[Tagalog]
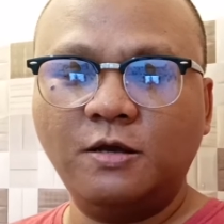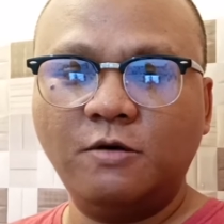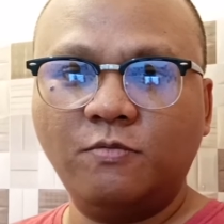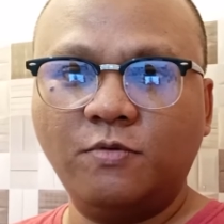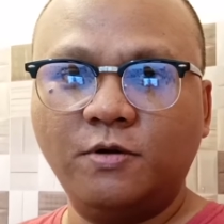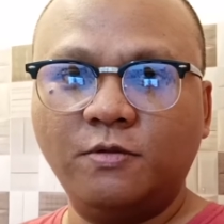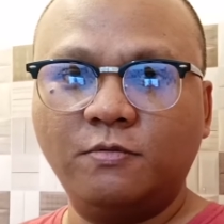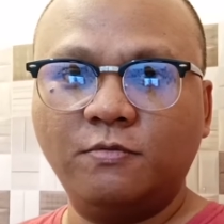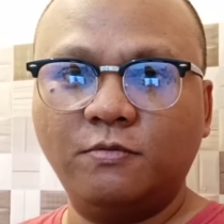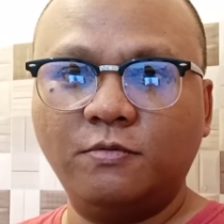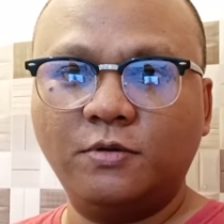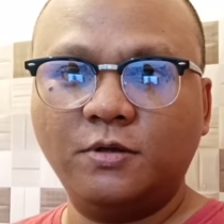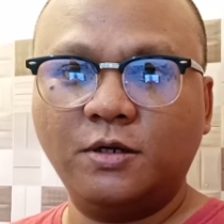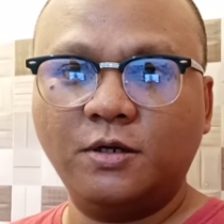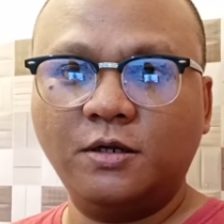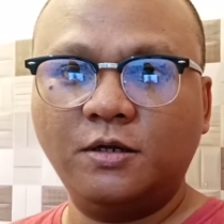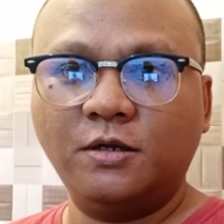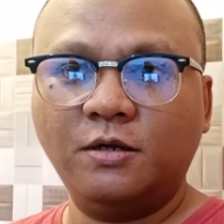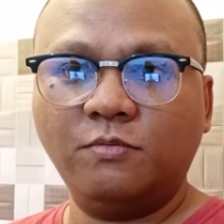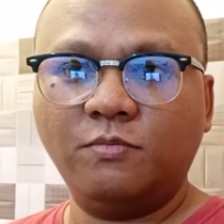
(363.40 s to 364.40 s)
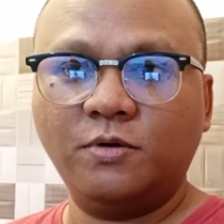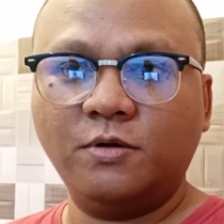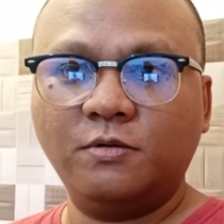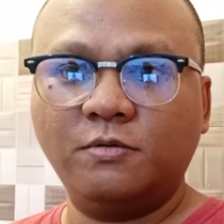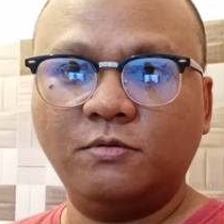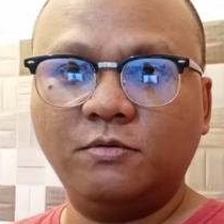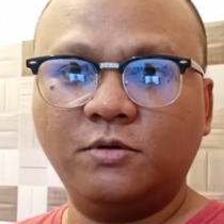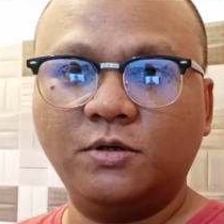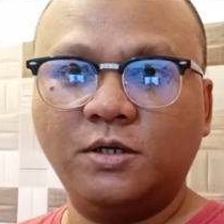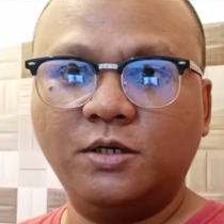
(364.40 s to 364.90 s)
3, 1, 2, 3, 1,
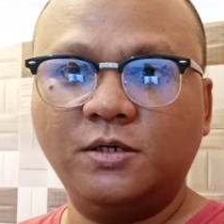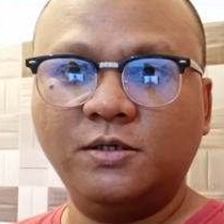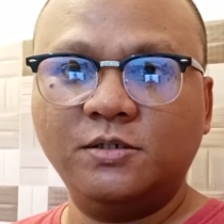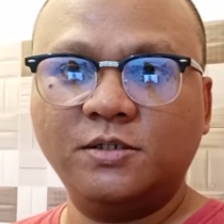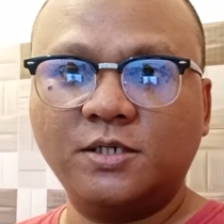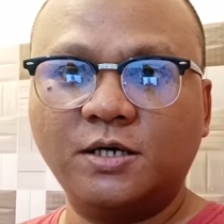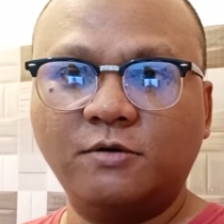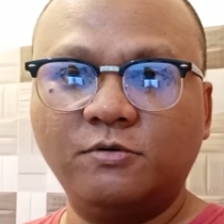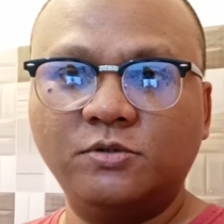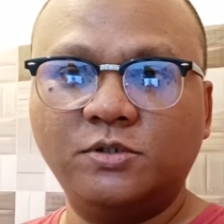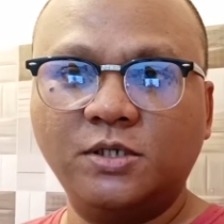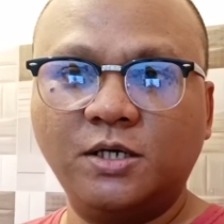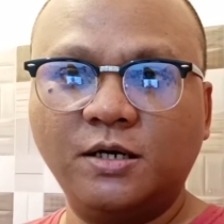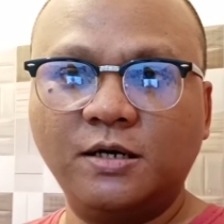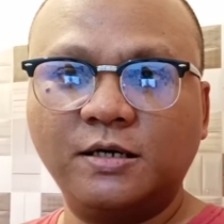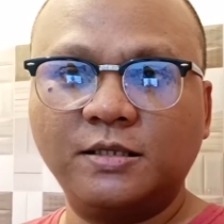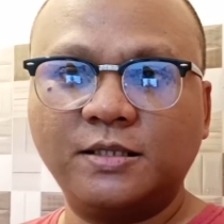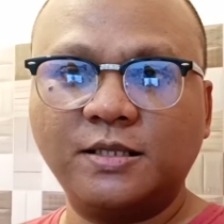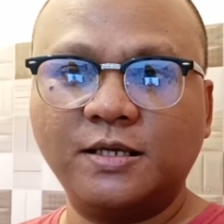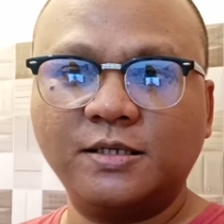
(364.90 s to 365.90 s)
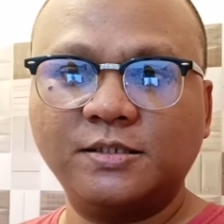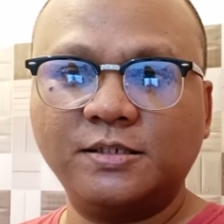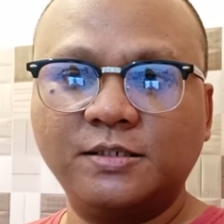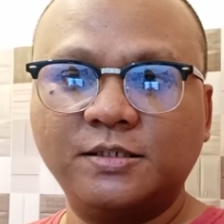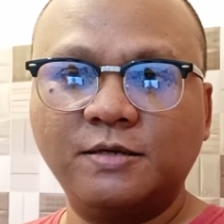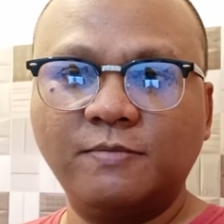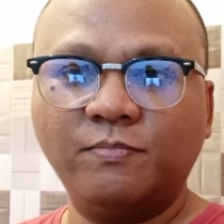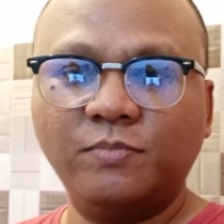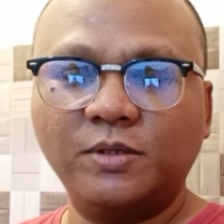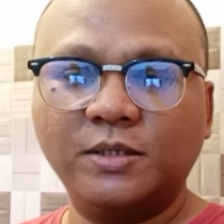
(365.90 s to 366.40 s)
2, 3, sound check,
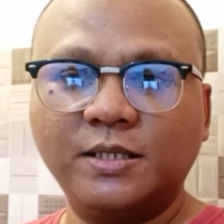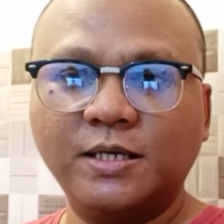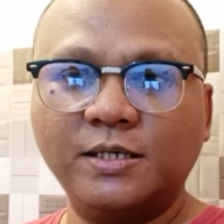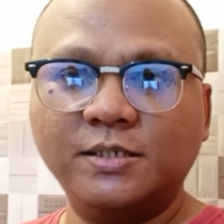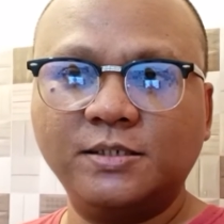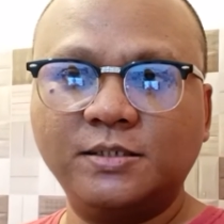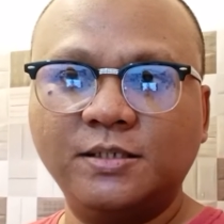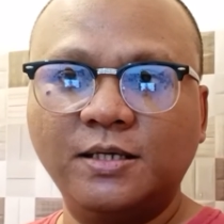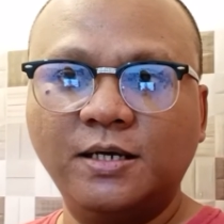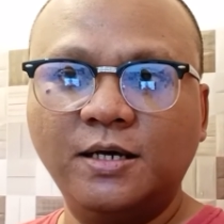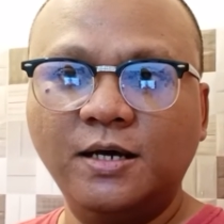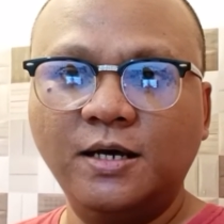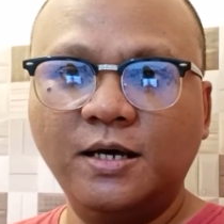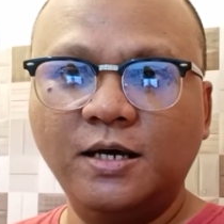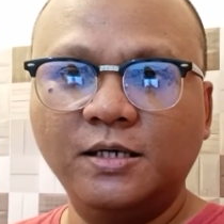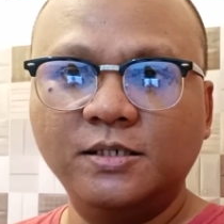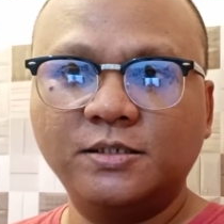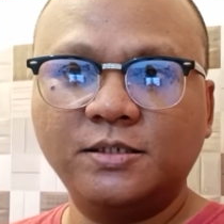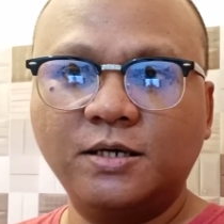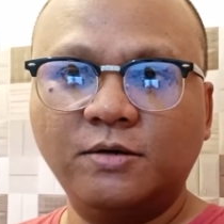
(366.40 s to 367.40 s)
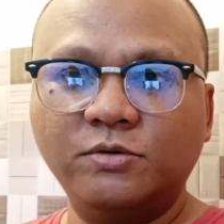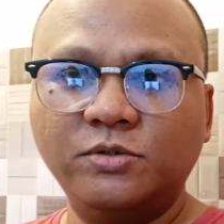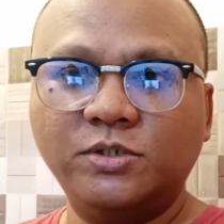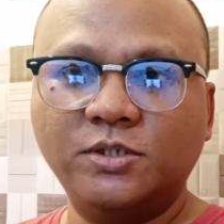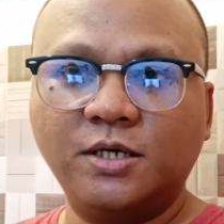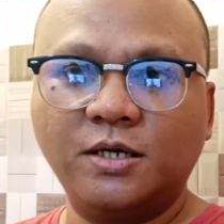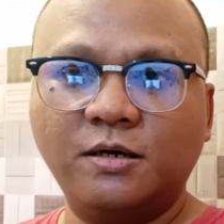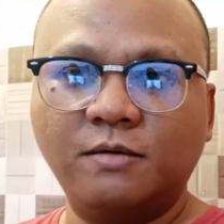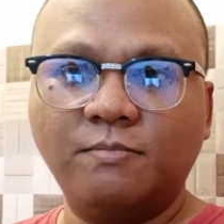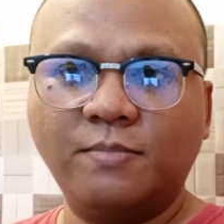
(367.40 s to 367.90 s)
test, test, sound
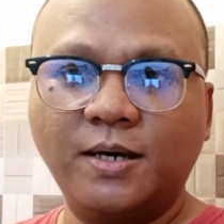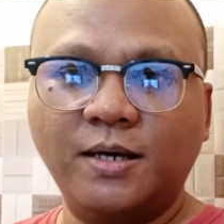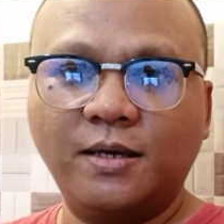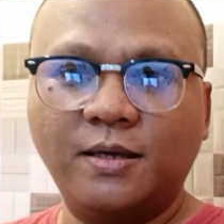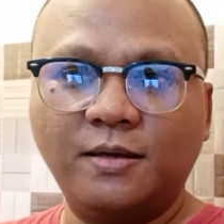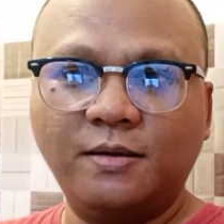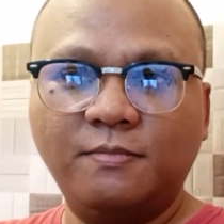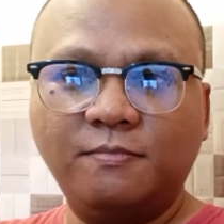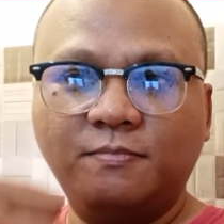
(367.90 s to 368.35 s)
check, mic.